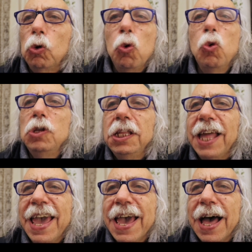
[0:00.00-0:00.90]

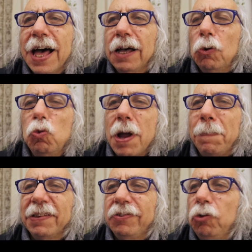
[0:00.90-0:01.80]
Un'idea, una
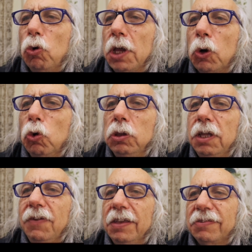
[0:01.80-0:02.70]
passione
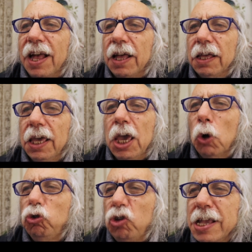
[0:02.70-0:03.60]
condivisa e
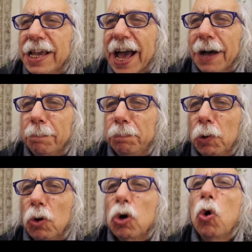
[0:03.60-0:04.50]
oggi in
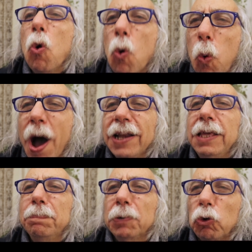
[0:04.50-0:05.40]
campo. Con
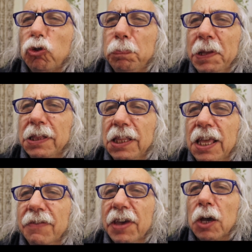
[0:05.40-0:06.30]
quali
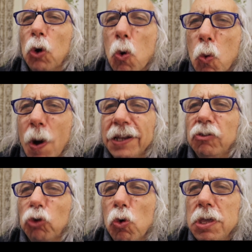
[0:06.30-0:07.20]
prospettive, con quali
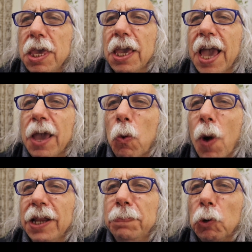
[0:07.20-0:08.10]
sogni e
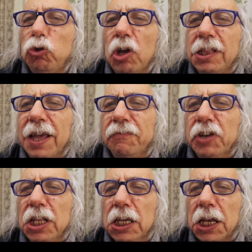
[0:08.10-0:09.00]
quali progetti a
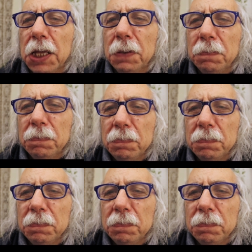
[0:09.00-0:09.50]
venire?